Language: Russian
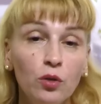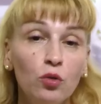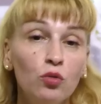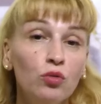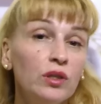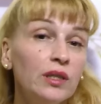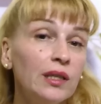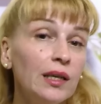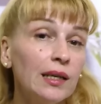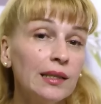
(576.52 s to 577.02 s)

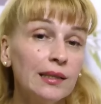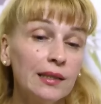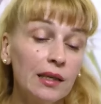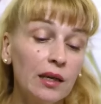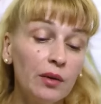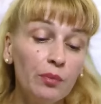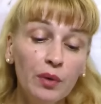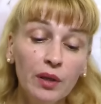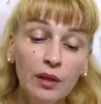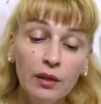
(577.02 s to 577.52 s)
друзья, за
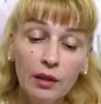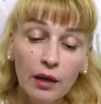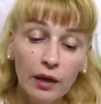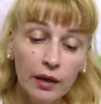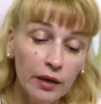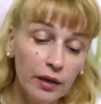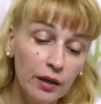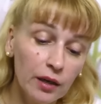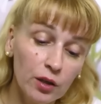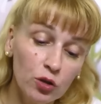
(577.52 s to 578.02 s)

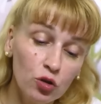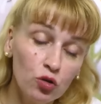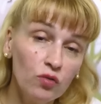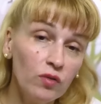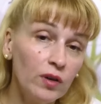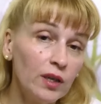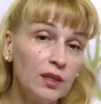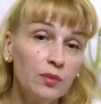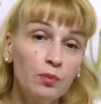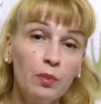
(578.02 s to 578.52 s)
комментарии. Хочу
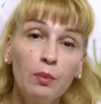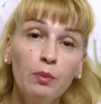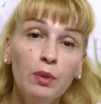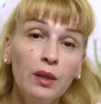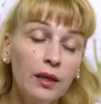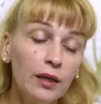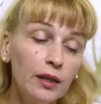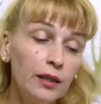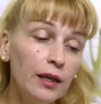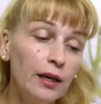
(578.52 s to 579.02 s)
вас
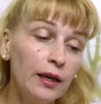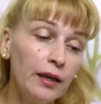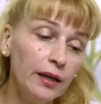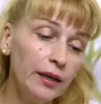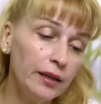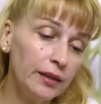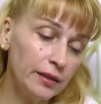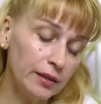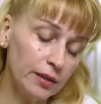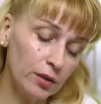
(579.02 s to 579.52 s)

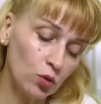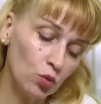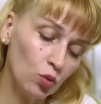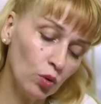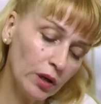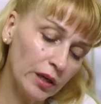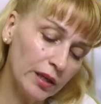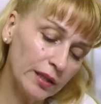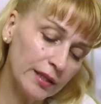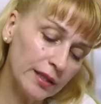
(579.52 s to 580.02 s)
поблагодарить.
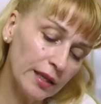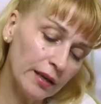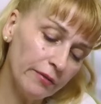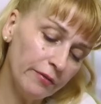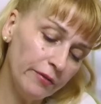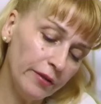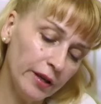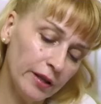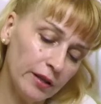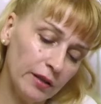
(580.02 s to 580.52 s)
Столько
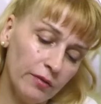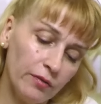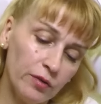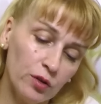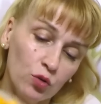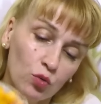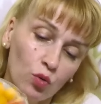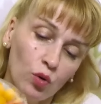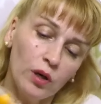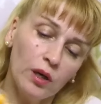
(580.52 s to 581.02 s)
советов,
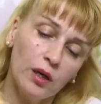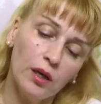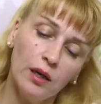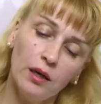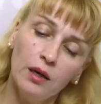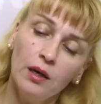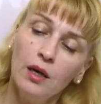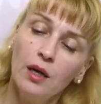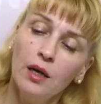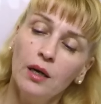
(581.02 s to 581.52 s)

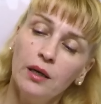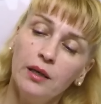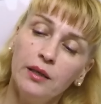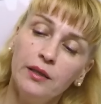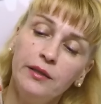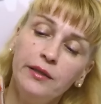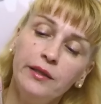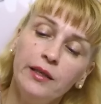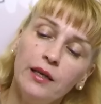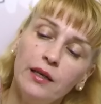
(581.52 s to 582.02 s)
столько
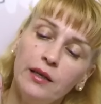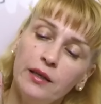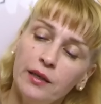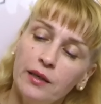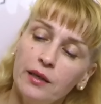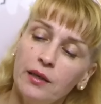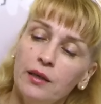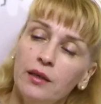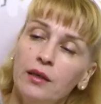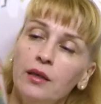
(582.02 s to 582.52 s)

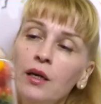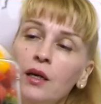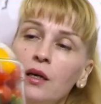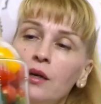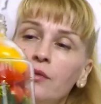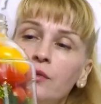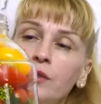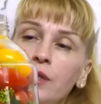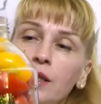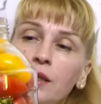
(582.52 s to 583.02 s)
отдельных э,
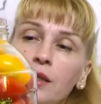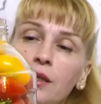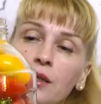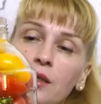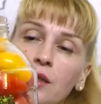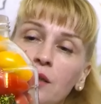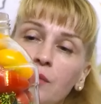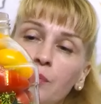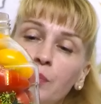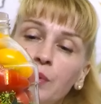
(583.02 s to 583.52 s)

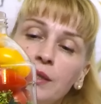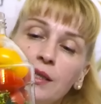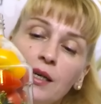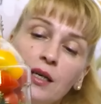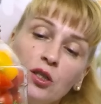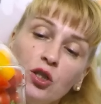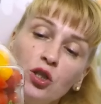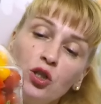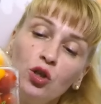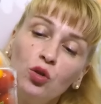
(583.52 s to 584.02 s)
всяких э,
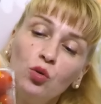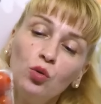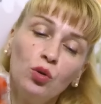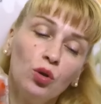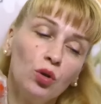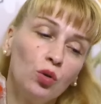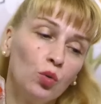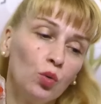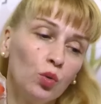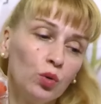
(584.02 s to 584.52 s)
«подскажите
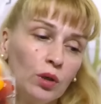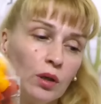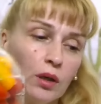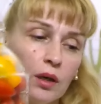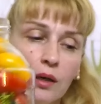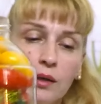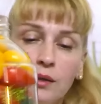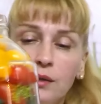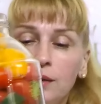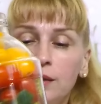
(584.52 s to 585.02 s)
то-то, то-то,
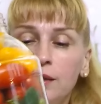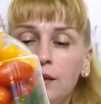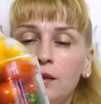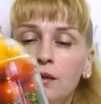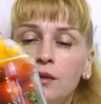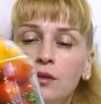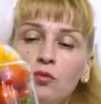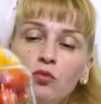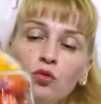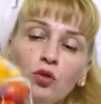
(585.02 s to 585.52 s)
как
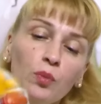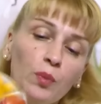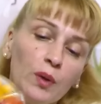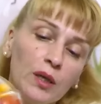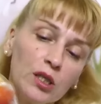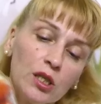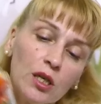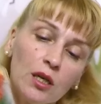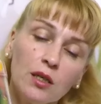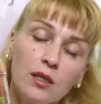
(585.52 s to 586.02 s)
сделать». Вот,
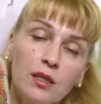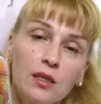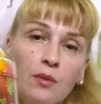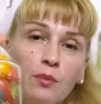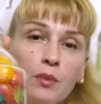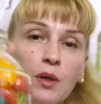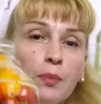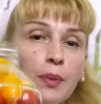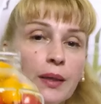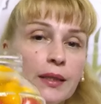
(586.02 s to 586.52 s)
пожалуйста,
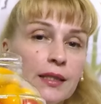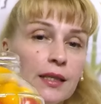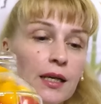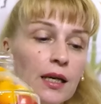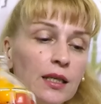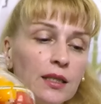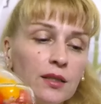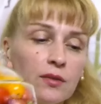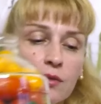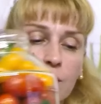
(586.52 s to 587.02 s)
мы
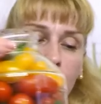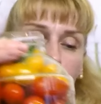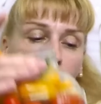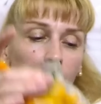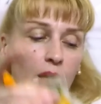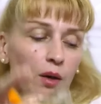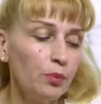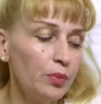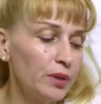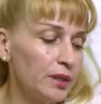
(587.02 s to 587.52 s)
подсказываем,
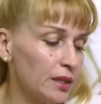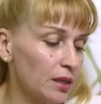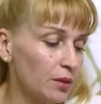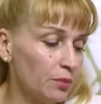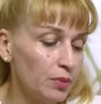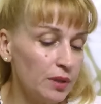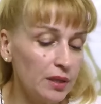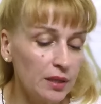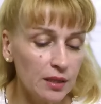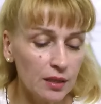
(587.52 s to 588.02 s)
как
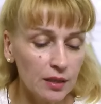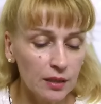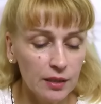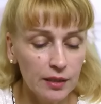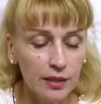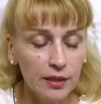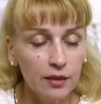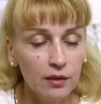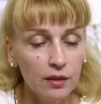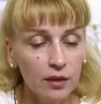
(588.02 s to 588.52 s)
быстро-быстро
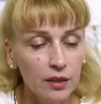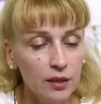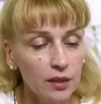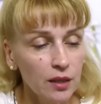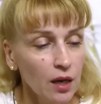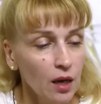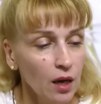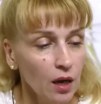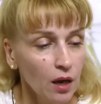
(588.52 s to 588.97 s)
сделать